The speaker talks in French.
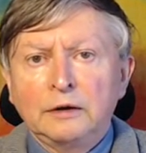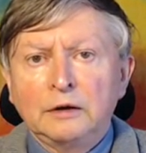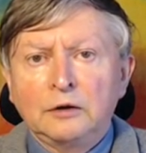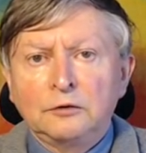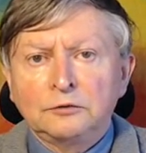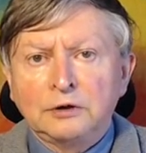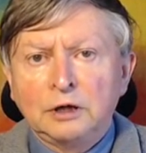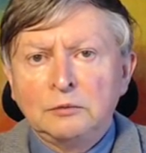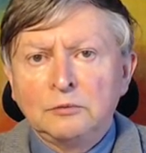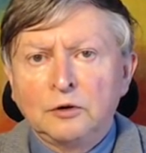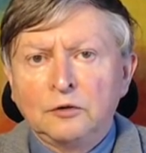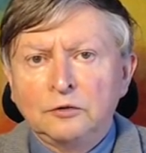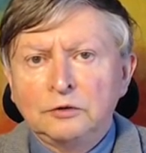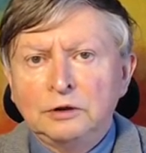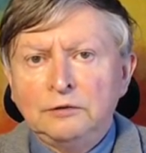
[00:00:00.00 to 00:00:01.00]

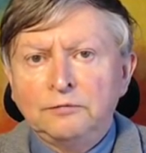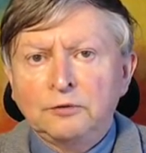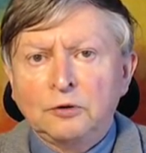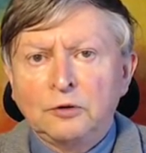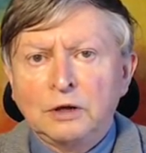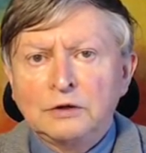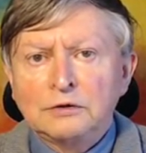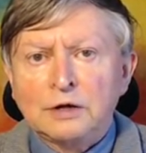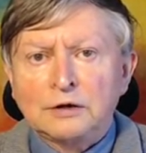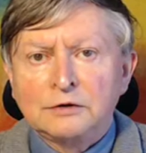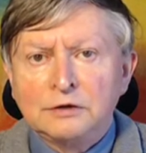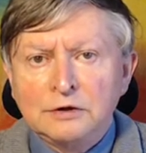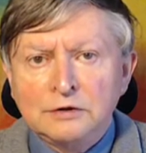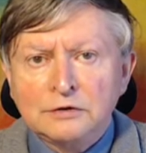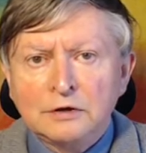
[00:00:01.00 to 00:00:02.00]
entraînements, différents
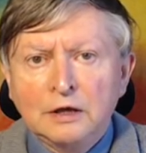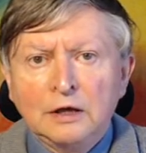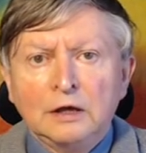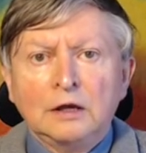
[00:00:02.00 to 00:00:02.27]
exercices.